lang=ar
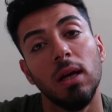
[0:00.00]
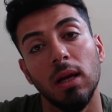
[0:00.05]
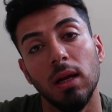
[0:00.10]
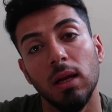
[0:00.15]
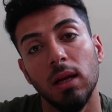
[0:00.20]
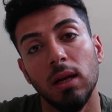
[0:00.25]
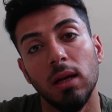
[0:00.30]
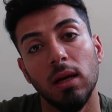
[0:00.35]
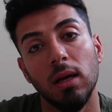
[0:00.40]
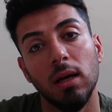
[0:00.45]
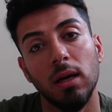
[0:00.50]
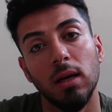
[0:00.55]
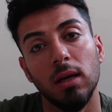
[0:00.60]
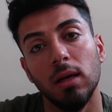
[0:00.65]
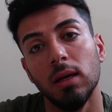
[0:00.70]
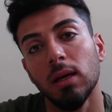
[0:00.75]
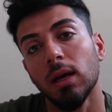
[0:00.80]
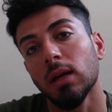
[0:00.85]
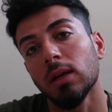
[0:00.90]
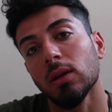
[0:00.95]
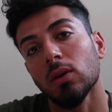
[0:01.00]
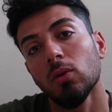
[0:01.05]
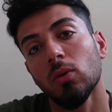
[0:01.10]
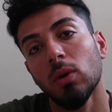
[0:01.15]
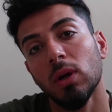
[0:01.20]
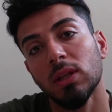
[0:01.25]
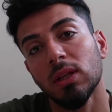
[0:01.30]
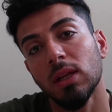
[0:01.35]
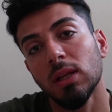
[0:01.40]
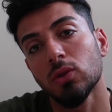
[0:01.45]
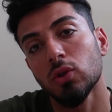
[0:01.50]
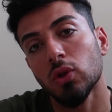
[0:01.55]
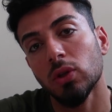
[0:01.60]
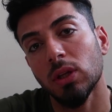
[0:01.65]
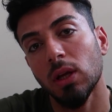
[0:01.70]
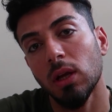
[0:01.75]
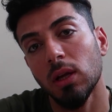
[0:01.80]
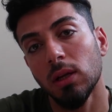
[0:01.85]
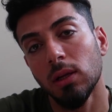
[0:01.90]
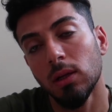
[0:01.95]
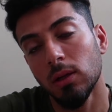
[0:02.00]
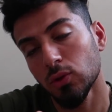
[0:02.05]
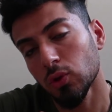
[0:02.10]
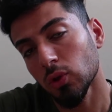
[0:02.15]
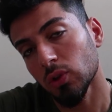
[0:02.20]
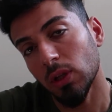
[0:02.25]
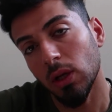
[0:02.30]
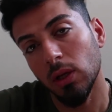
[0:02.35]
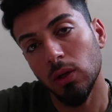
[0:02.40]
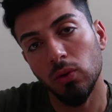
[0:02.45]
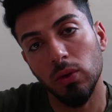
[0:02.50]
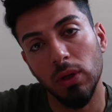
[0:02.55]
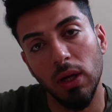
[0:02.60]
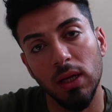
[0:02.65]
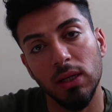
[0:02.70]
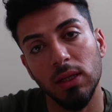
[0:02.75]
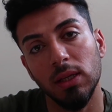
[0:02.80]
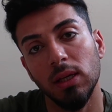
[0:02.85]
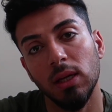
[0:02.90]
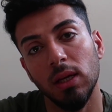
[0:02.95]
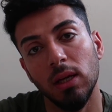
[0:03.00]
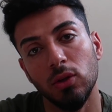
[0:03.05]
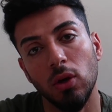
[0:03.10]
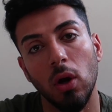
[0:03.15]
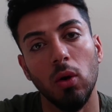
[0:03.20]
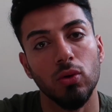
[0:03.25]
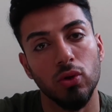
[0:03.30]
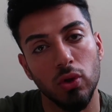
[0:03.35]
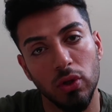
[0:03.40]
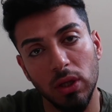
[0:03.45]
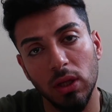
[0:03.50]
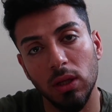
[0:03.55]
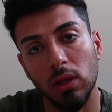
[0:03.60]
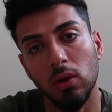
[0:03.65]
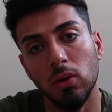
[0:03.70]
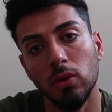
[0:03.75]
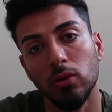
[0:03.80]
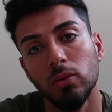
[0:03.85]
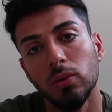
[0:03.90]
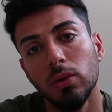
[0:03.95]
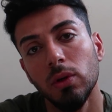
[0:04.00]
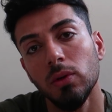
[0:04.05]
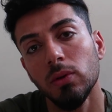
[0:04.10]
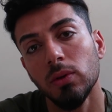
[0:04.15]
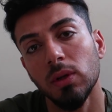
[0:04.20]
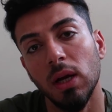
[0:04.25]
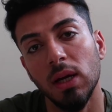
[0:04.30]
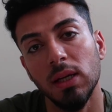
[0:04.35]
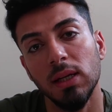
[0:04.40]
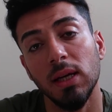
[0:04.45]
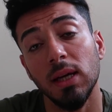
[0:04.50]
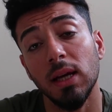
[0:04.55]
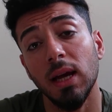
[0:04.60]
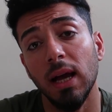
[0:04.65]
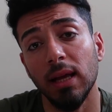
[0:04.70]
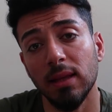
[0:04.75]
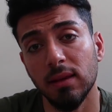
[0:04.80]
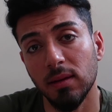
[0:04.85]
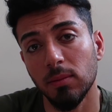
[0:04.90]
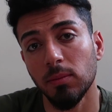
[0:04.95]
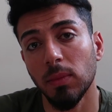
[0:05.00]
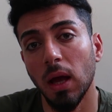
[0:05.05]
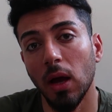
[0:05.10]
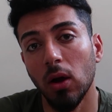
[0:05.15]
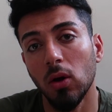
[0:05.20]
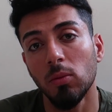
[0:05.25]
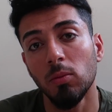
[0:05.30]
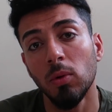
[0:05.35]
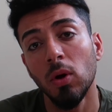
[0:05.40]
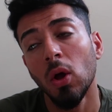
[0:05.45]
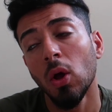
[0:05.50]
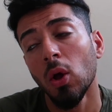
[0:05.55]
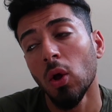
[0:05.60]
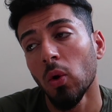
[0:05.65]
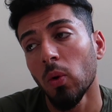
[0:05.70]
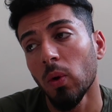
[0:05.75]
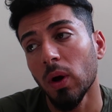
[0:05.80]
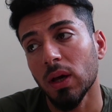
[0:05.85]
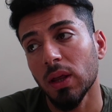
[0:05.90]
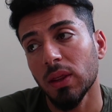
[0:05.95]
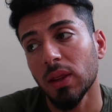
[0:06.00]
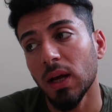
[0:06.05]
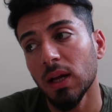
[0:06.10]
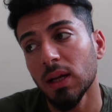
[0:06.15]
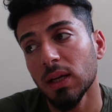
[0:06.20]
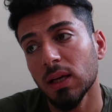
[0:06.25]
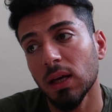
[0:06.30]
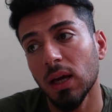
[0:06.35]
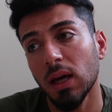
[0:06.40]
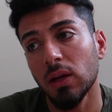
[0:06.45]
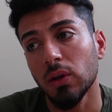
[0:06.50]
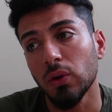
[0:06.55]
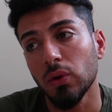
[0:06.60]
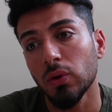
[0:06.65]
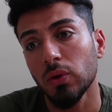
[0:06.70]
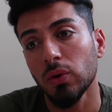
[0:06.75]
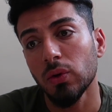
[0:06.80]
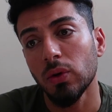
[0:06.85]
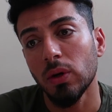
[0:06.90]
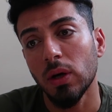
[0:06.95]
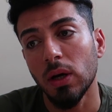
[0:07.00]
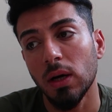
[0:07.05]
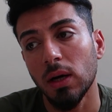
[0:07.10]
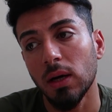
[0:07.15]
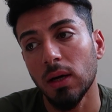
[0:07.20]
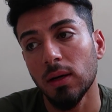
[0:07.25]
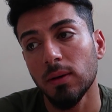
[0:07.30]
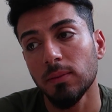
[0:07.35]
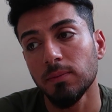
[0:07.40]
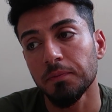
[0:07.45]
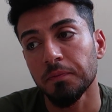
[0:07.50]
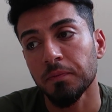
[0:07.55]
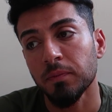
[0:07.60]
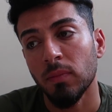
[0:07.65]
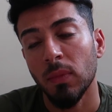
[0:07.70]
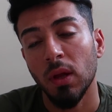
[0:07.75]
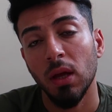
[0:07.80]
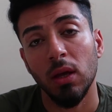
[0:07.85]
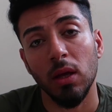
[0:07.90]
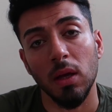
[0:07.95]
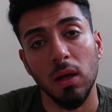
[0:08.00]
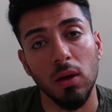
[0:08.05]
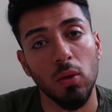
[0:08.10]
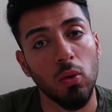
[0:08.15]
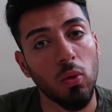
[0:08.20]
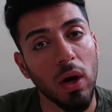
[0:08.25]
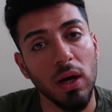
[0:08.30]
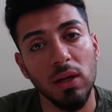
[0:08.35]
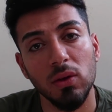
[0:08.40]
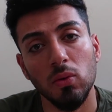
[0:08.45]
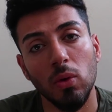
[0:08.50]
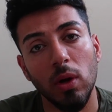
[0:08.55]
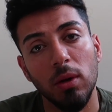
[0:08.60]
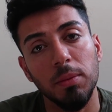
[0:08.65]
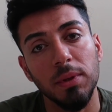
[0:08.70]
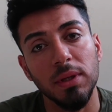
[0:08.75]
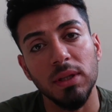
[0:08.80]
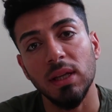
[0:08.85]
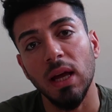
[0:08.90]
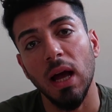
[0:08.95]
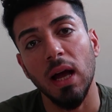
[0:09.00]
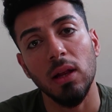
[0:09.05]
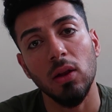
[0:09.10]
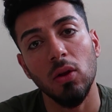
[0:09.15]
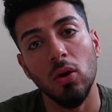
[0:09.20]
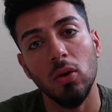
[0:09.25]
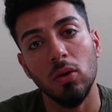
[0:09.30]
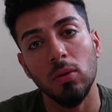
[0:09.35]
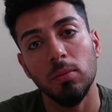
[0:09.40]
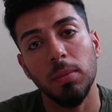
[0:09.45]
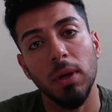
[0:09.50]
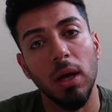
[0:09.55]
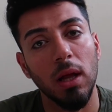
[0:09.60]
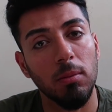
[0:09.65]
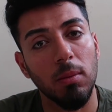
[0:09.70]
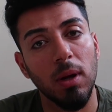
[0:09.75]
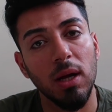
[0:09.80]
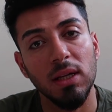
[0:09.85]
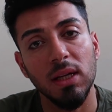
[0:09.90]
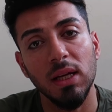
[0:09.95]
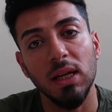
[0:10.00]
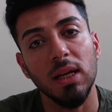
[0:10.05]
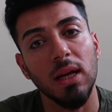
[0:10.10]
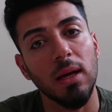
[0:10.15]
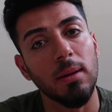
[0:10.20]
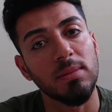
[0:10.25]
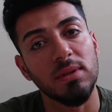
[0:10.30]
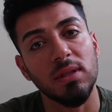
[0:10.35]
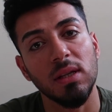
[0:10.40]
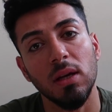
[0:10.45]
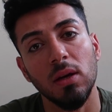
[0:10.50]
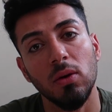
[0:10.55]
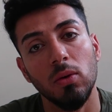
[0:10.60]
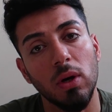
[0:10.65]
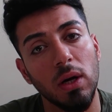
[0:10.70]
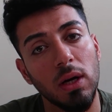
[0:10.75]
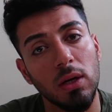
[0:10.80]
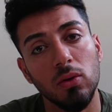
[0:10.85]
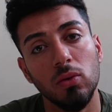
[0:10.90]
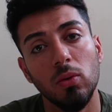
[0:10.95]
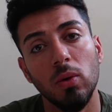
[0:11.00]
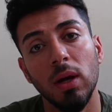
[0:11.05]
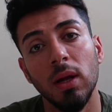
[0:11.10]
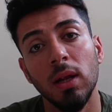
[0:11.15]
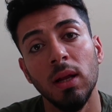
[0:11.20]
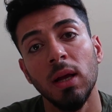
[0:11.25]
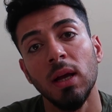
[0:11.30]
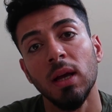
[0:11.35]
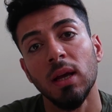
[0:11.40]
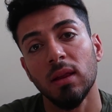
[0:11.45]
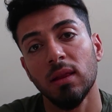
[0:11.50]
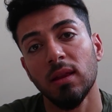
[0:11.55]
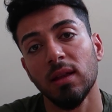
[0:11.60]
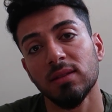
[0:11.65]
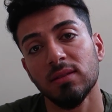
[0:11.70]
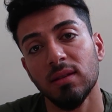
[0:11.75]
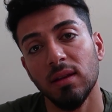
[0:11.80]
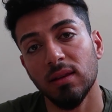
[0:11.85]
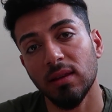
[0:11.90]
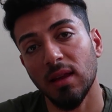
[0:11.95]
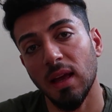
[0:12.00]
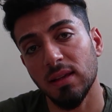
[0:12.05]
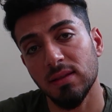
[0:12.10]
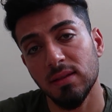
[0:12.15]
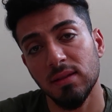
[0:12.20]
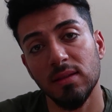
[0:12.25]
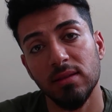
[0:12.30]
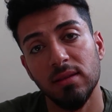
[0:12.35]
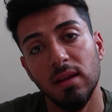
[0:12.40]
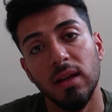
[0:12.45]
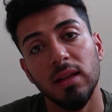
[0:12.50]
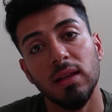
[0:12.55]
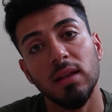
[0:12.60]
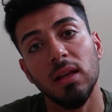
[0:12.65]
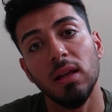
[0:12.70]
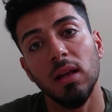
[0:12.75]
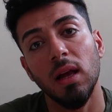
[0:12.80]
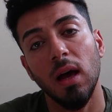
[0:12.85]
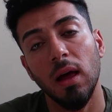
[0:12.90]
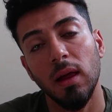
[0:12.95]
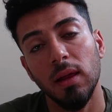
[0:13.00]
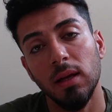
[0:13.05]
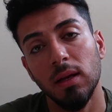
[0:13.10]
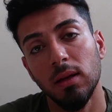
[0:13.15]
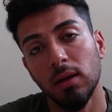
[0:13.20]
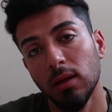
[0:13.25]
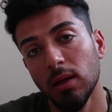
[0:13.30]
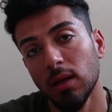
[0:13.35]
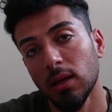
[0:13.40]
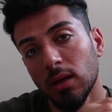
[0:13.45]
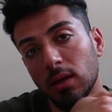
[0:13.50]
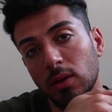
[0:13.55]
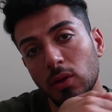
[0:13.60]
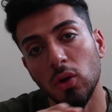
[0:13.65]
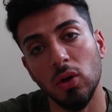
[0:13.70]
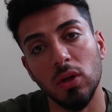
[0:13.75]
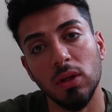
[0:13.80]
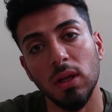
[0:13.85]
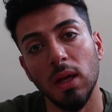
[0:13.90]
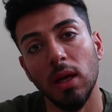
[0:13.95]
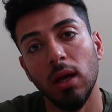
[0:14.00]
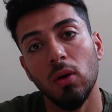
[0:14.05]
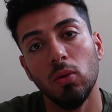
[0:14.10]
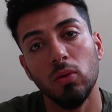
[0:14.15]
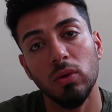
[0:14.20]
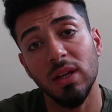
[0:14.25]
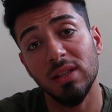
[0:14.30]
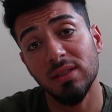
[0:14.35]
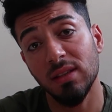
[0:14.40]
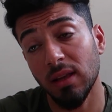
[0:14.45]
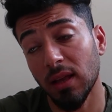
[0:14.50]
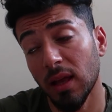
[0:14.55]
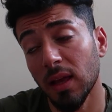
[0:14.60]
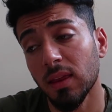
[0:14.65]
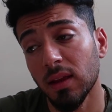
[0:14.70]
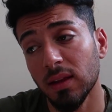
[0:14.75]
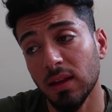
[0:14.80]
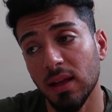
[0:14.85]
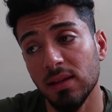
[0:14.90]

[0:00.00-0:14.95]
يعني قوات الشرطه الشرطه اليونانيه او شرطه الحدود اليونانيه قاعد تمنعهم وكذلك انه هواي دول من الاتحاد الاوروبي المانيا النمسا وغير دول دزت تعزيزات لهاي النقطه ودزت ايضا